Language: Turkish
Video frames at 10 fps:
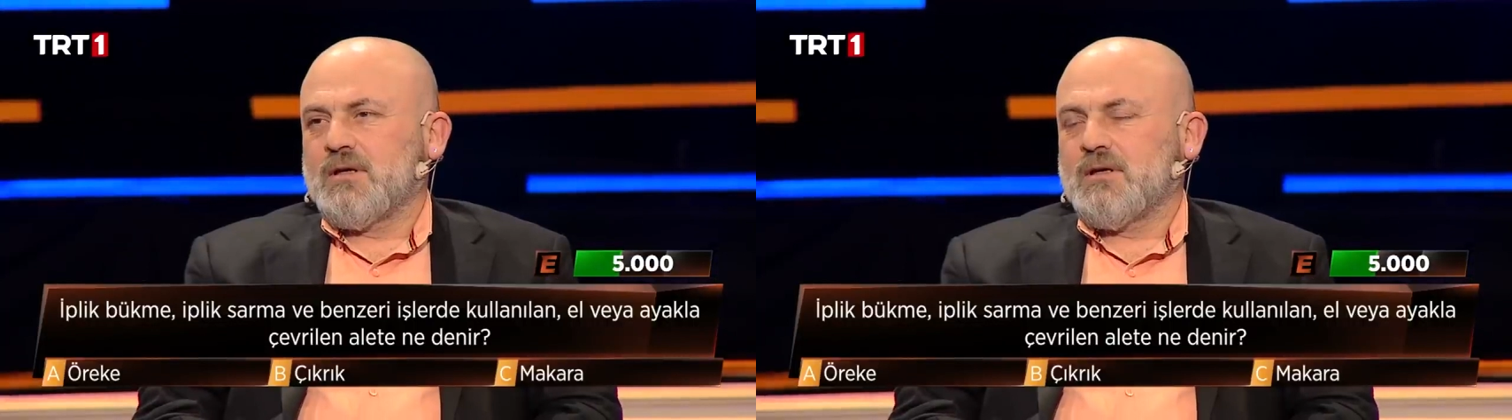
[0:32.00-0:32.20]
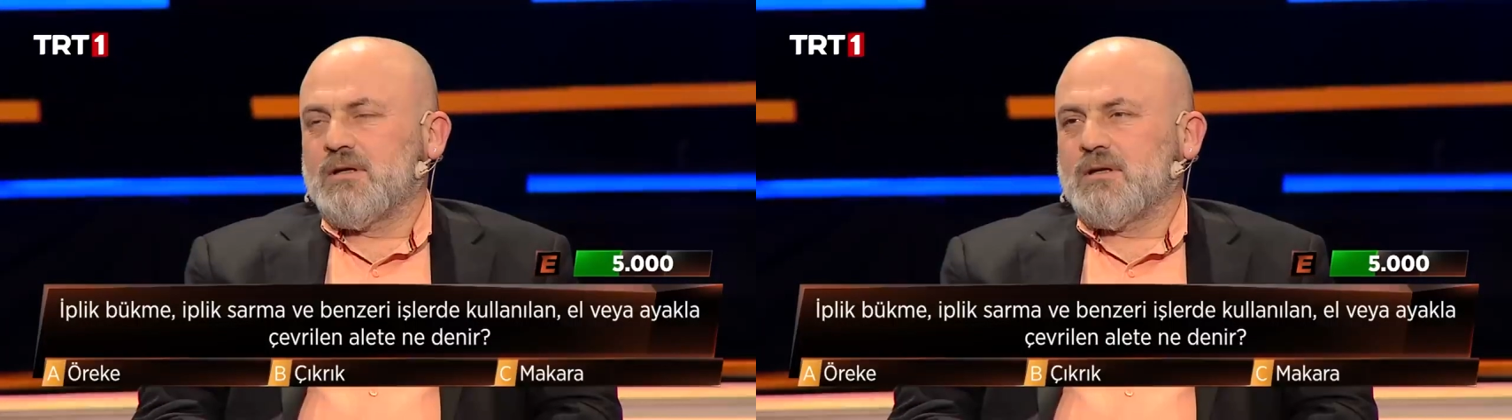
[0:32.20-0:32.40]

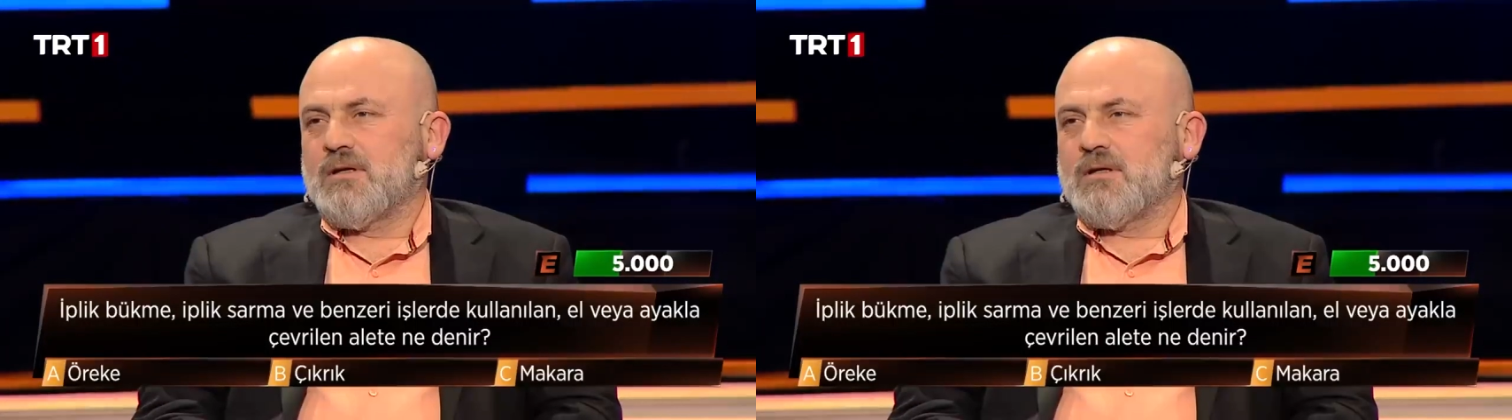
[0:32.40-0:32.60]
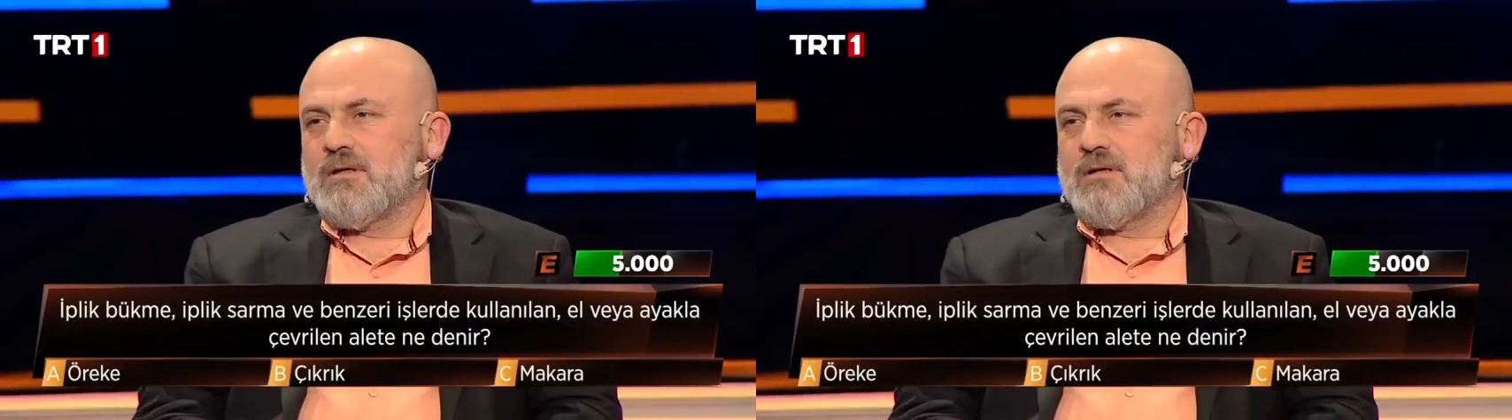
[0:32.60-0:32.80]
Ee,
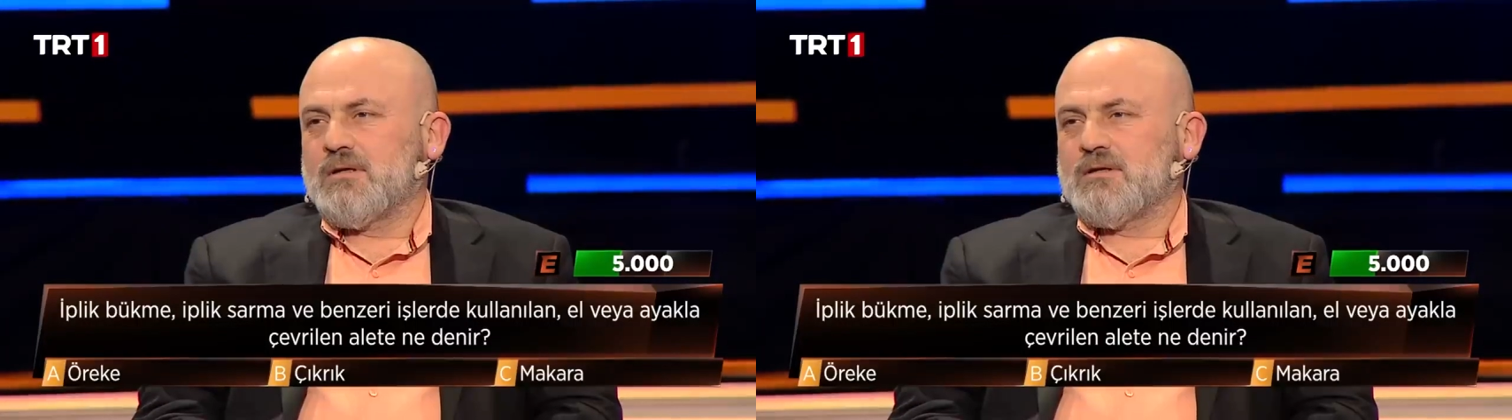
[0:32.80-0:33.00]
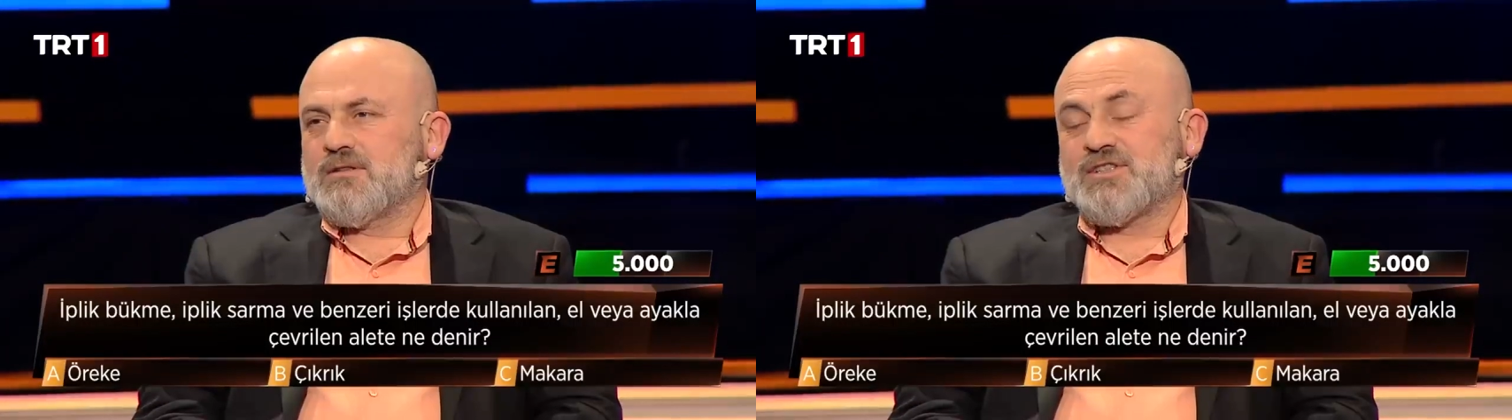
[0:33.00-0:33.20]

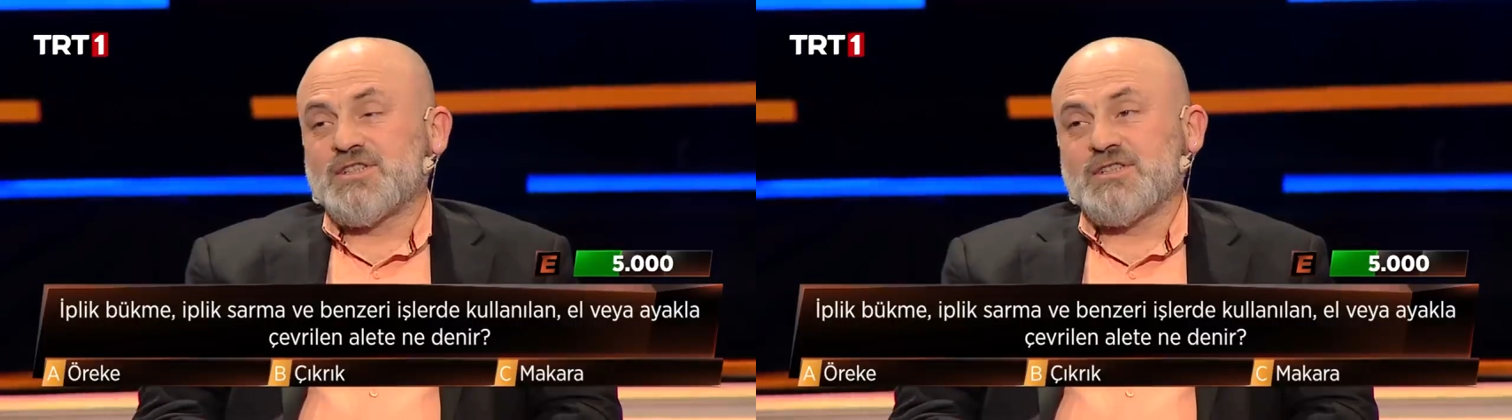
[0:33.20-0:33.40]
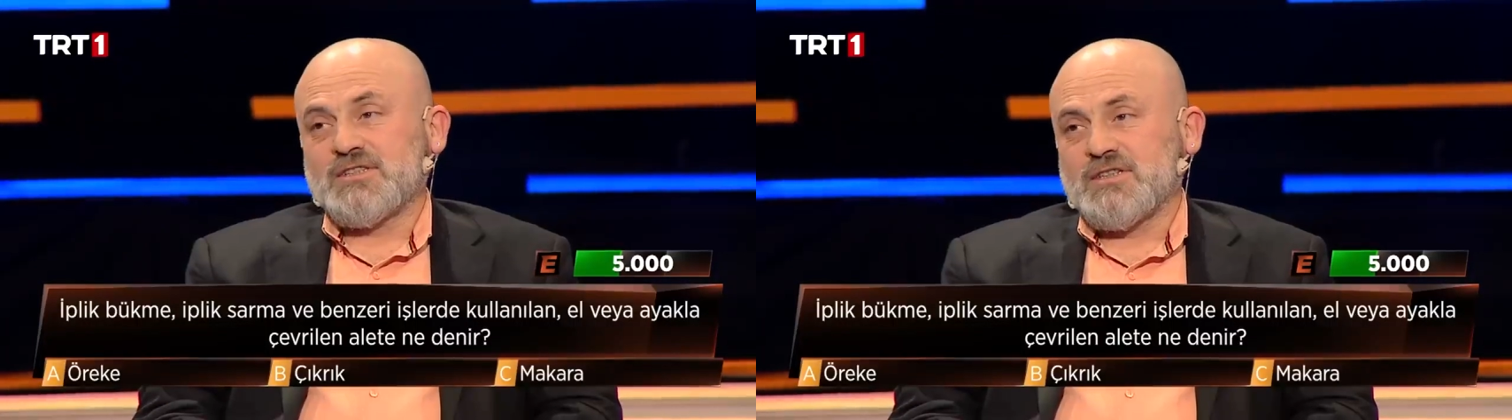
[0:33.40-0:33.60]

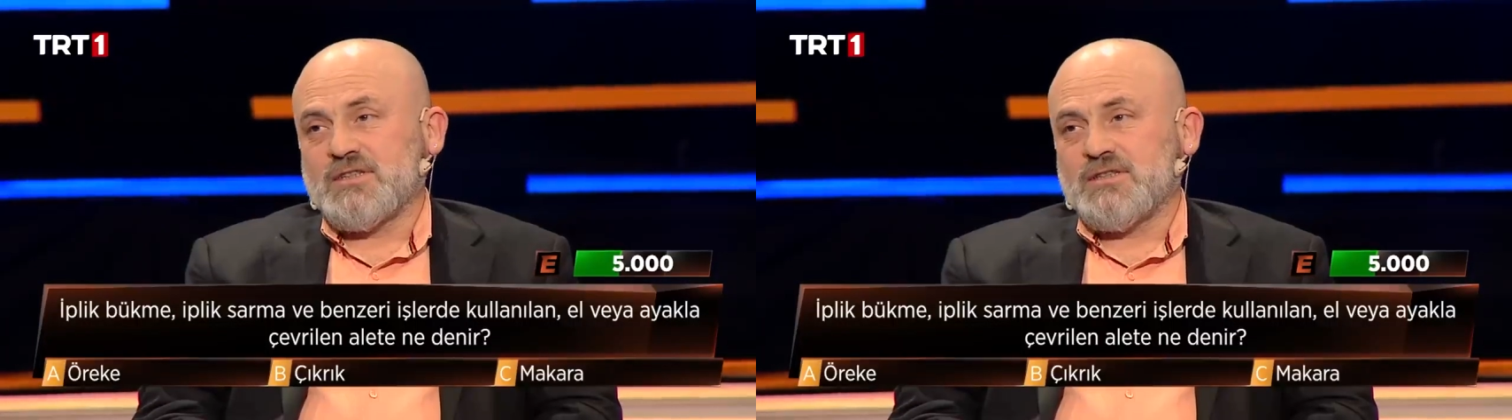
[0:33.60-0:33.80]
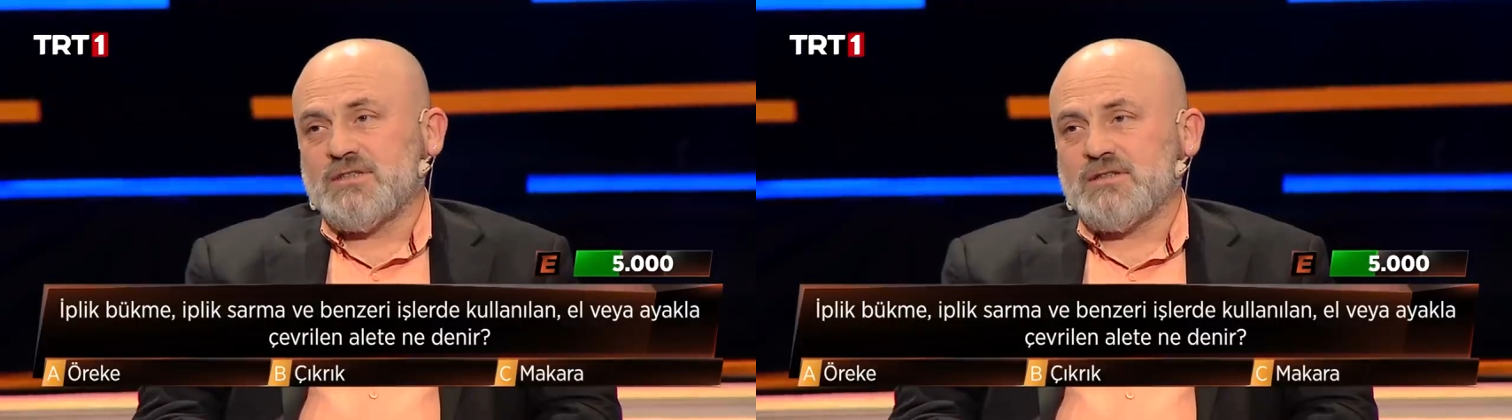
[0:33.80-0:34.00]
çıkrık